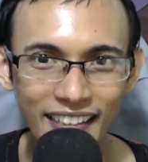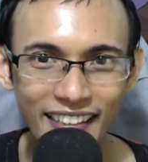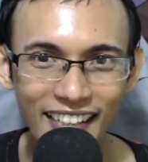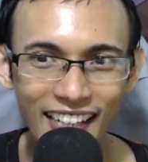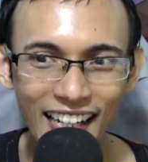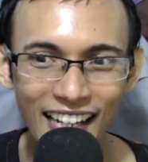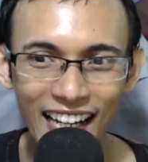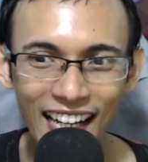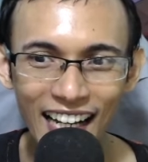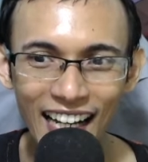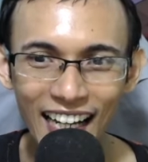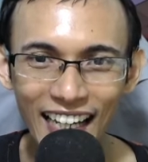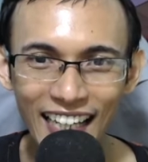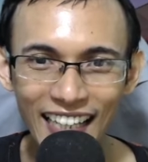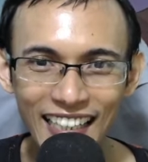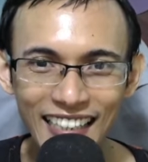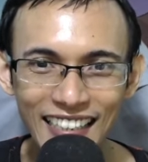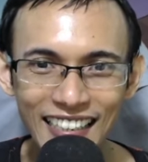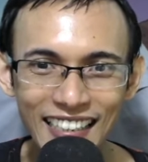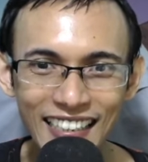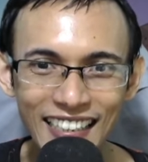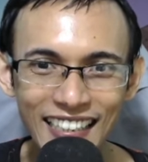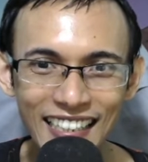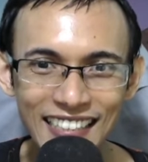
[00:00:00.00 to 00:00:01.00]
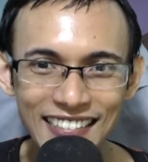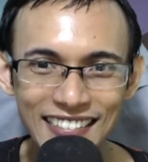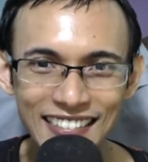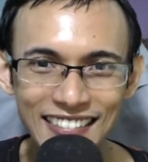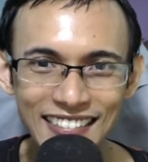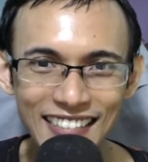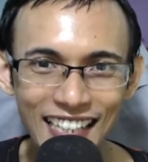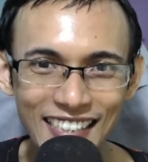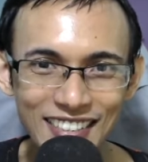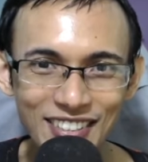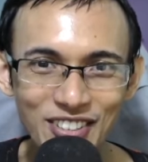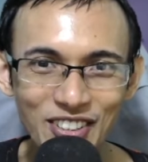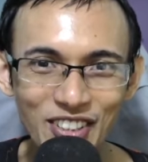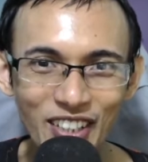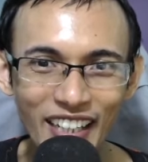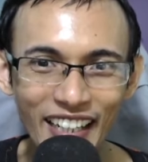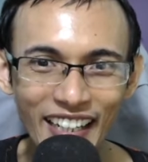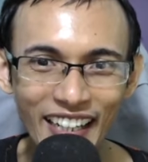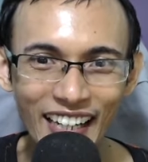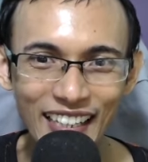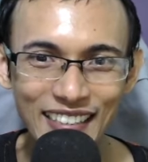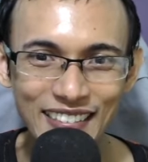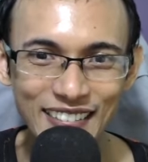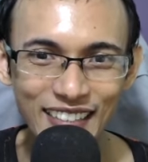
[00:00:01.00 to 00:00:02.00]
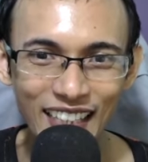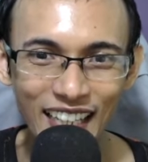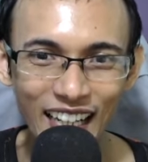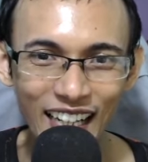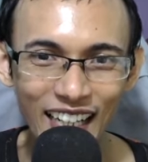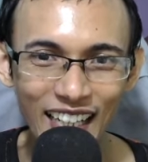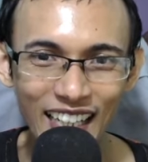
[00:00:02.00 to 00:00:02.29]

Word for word: Nah, ini dia si Sasuke guys ya.